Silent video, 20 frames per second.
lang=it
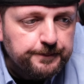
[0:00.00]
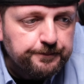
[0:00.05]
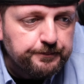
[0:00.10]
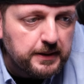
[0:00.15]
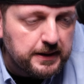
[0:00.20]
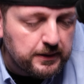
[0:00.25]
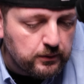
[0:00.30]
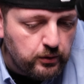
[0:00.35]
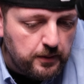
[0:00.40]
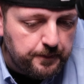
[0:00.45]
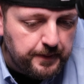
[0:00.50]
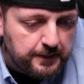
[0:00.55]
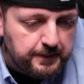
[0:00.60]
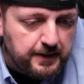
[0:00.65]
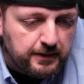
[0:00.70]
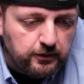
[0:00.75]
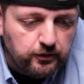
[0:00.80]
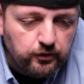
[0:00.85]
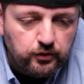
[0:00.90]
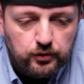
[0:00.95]
per cui per
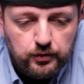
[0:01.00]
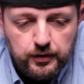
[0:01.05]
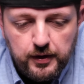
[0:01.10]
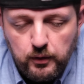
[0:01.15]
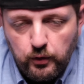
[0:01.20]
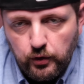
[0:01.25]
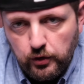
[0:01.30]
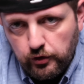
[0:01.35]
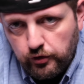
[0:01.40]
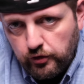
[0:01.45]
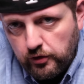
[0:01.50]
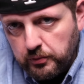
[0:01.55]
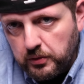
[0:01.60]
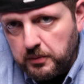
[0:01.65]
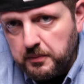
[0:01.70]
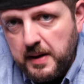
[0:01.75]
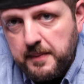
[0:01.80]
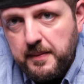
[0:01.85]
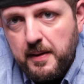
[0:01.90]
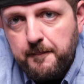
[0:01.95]
me questo non è un grosso
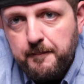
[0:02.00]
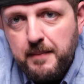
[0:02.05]
problema,